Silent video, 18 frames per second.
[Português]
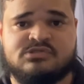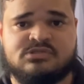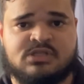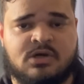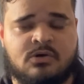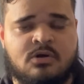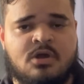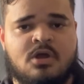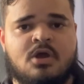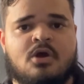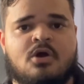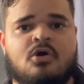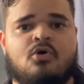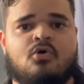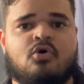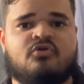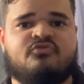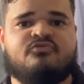Então,
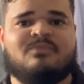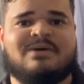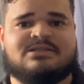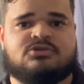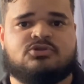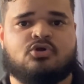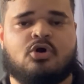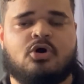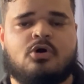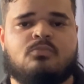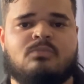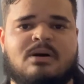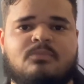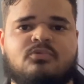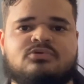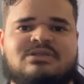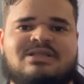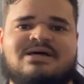houve uma troca, uma
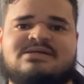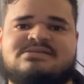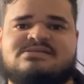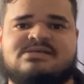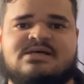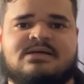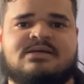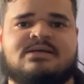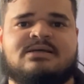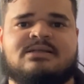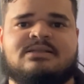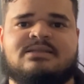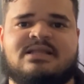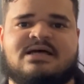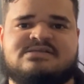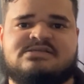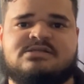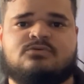mudança
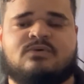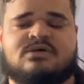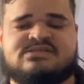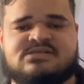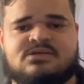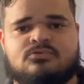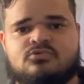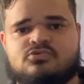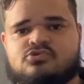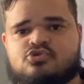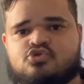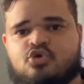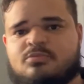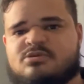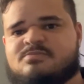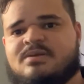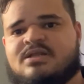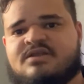na situação dos
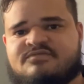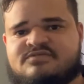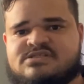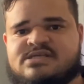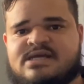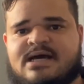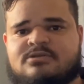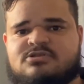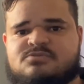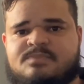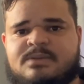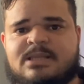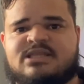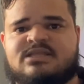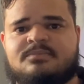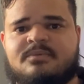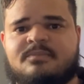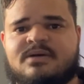clubes beneficiados pela
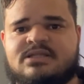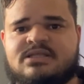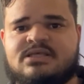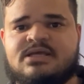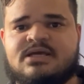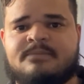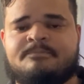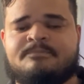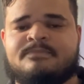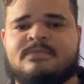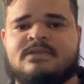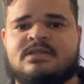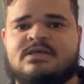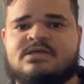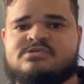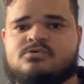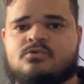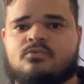timemania,
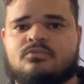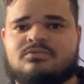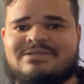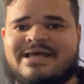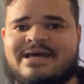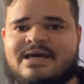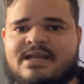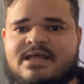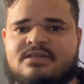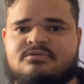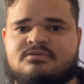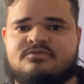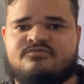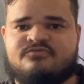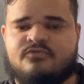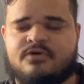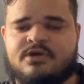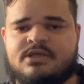isso com um decreto que
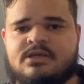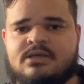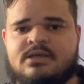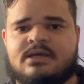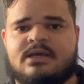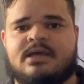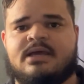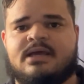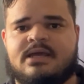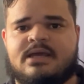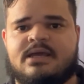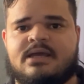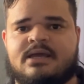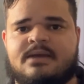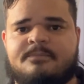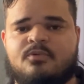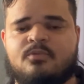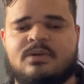foi
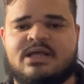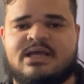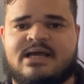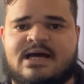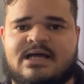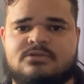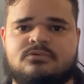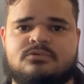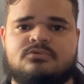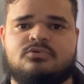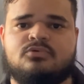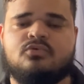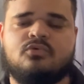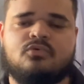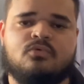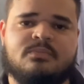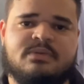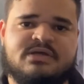é, publicado no
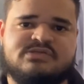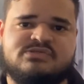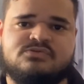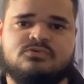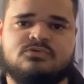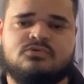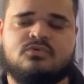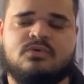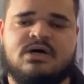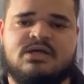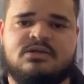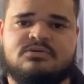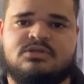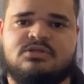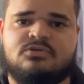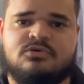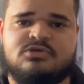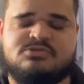começo do ano
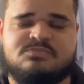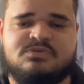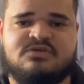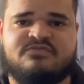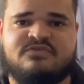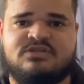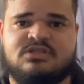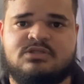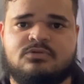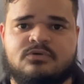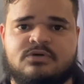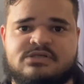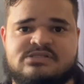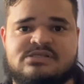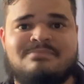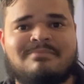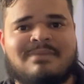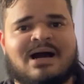de
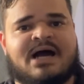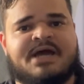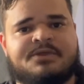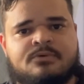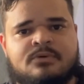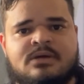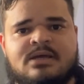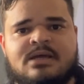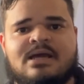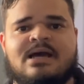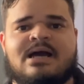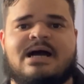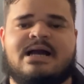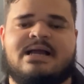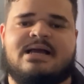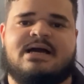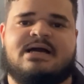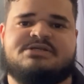2022. Em maio,
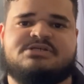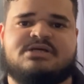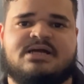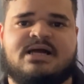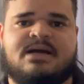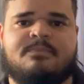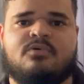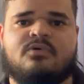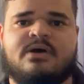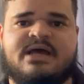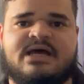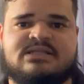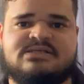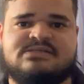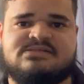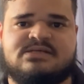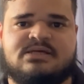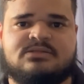a Caixa acabou
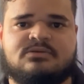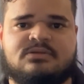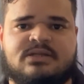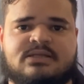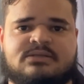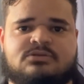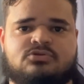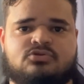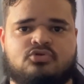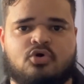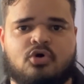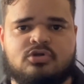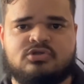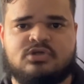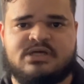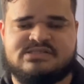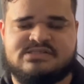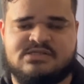realizando né,
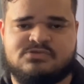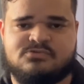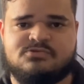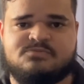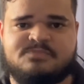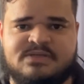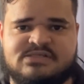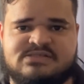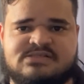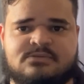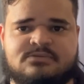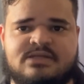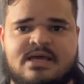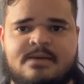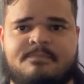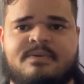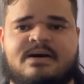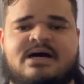toda essa suspensão de
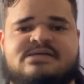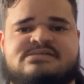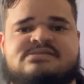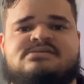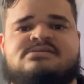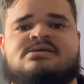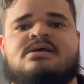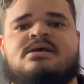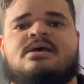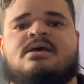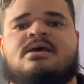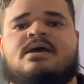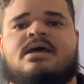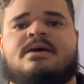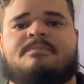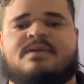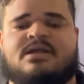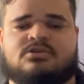repasses
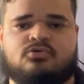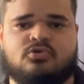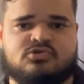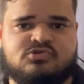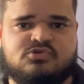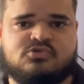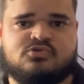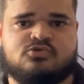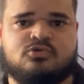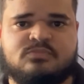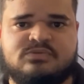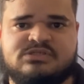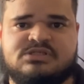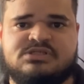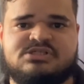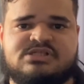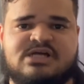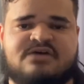é, para todos os clubes
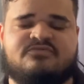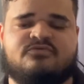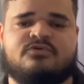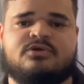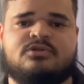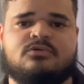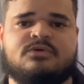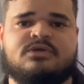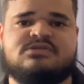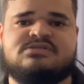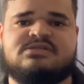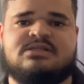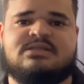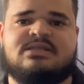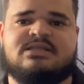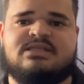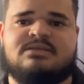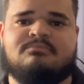que estavam incluídos
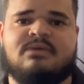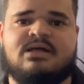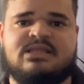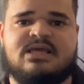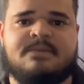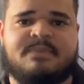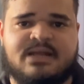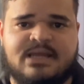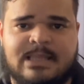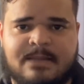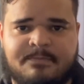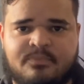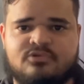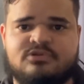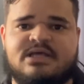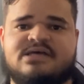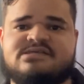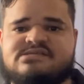dentro da Timania para que ela
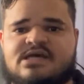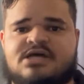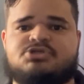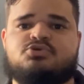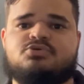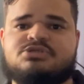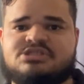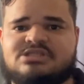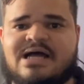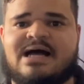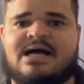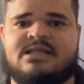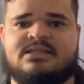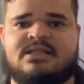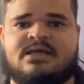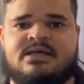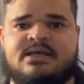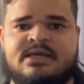pudesse ajustar,
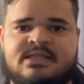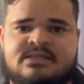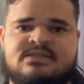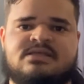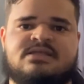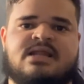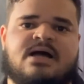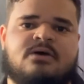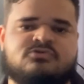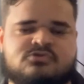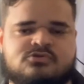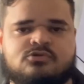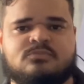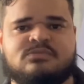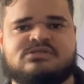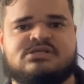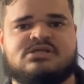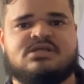né, retirar os
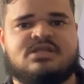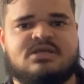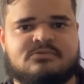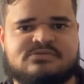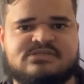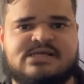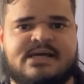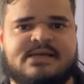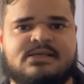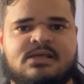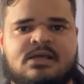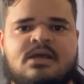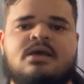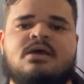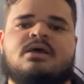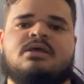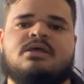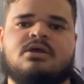clubes que iriam sair
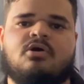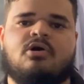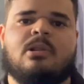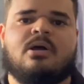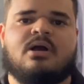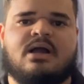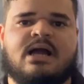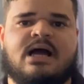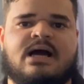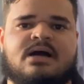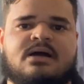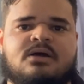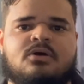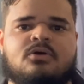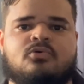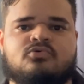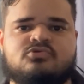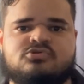e
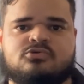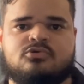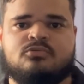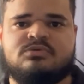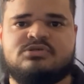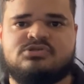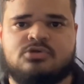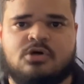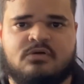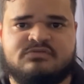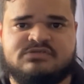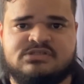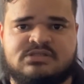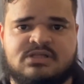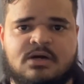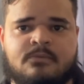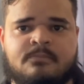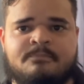colocar os clubes novos.
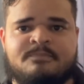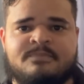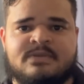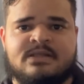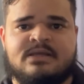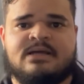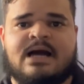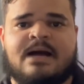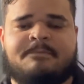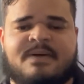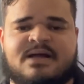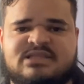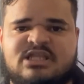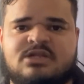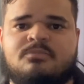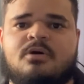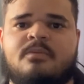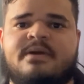Então, a
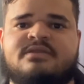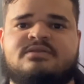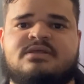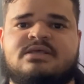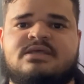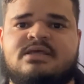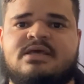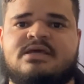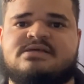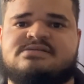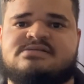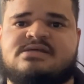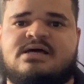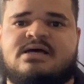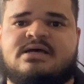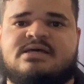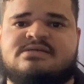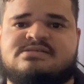partir do momento em que
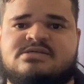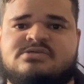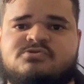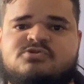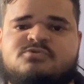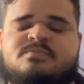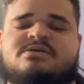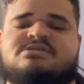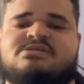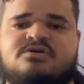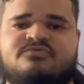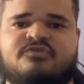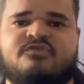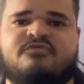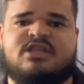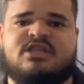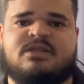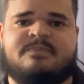essa, essa suspensão
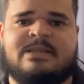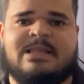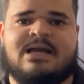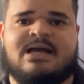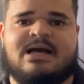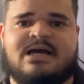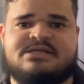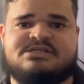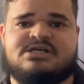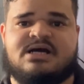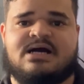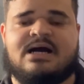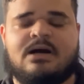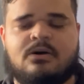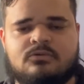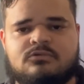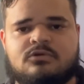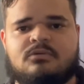foi pela Caixa,
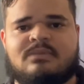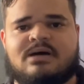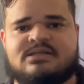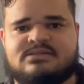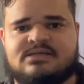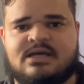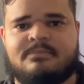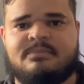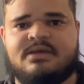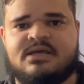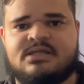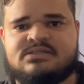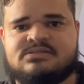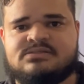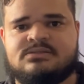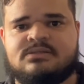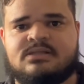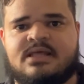
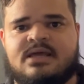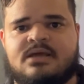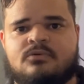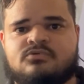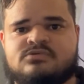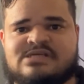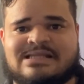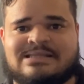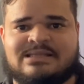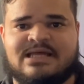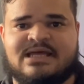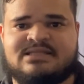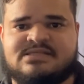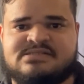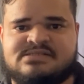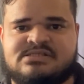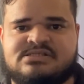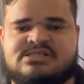automaticamente né, os
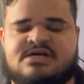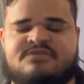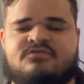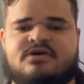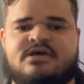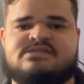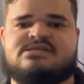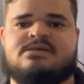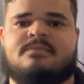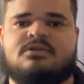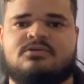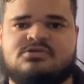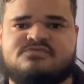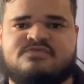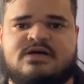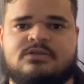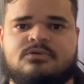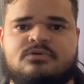atletas que estavam recebendo os
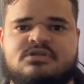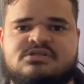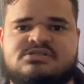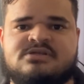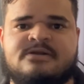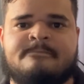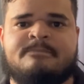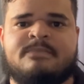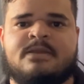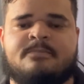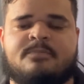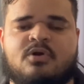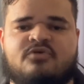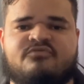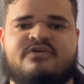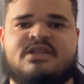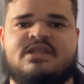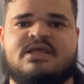valores
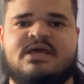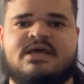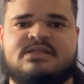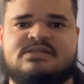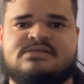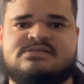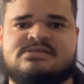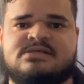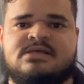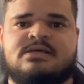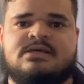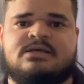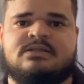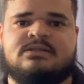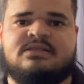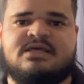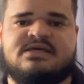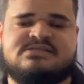provenientes
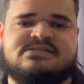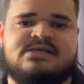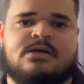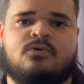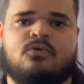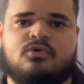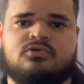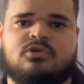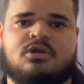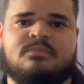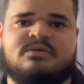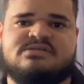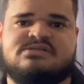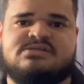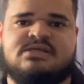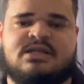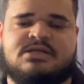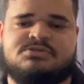desse acordo do
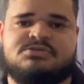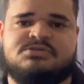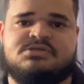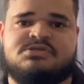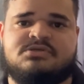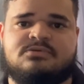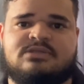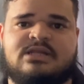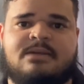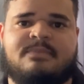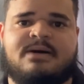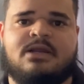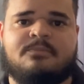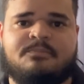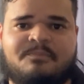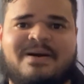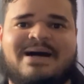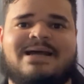ABC na Justiça do
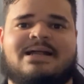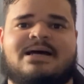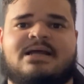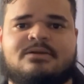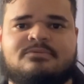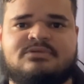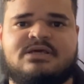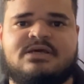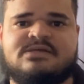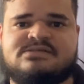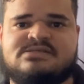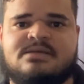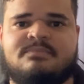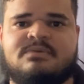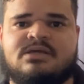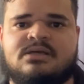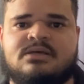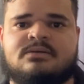Trabalho pararam de
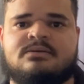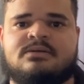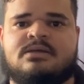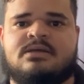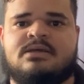receber.